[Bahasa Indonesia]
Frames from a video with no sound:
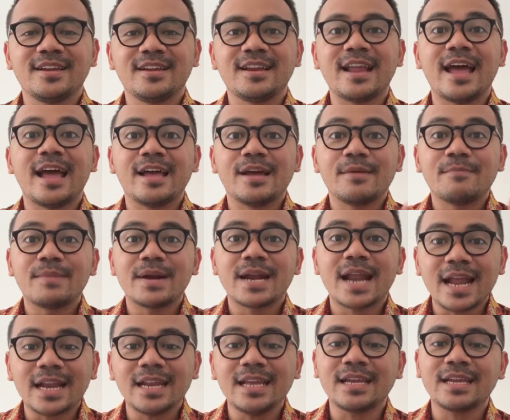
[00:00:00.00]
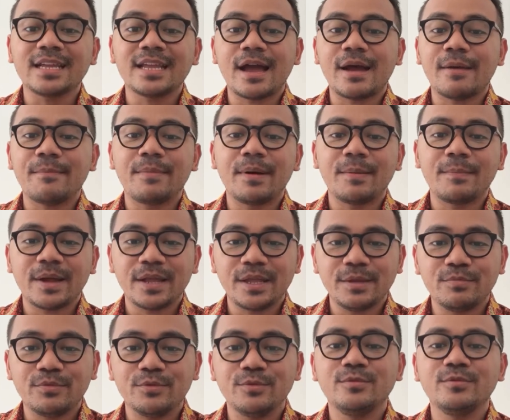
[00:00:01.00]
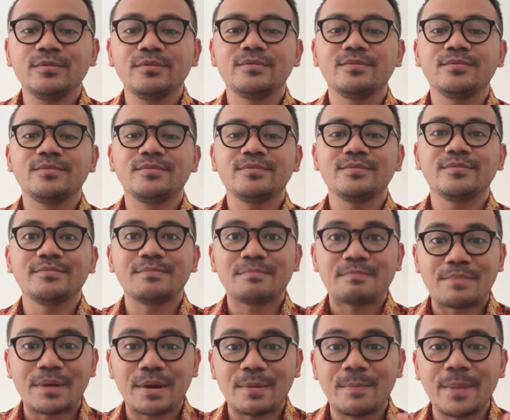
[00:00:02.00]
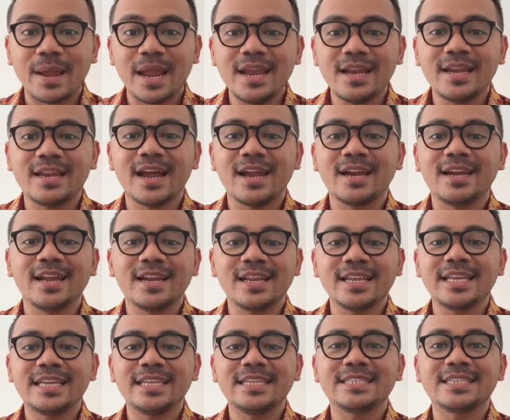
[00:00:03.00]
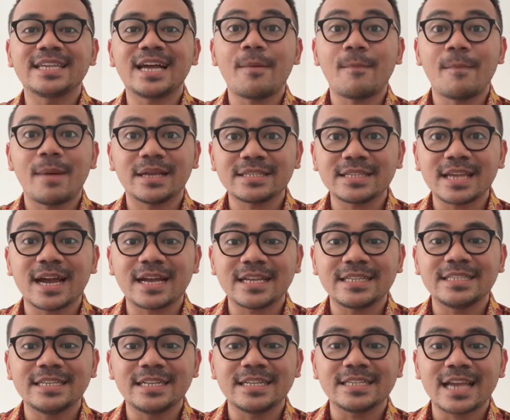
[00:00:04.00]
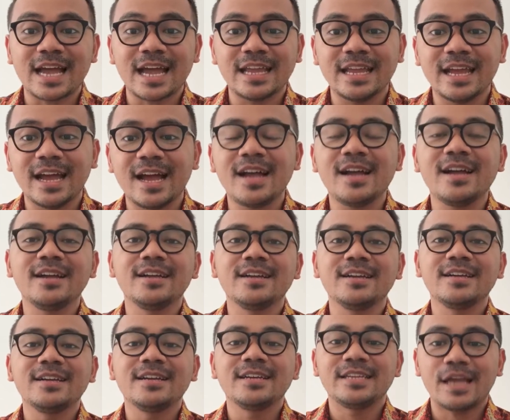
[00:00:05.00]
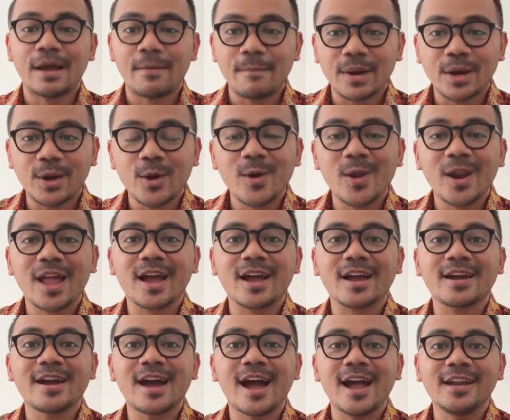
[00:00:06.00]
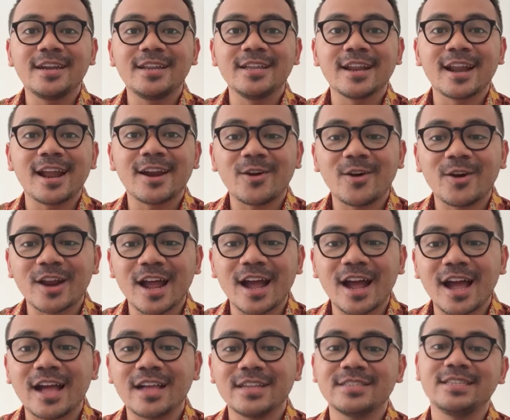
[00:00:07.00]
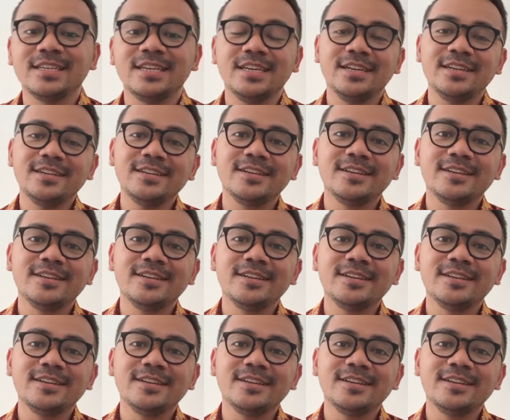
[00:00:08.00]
Nah, menariknya, Bapak Ibu, berbeda dari kisah masa kecil saya yang menolak kehadiran orang asing,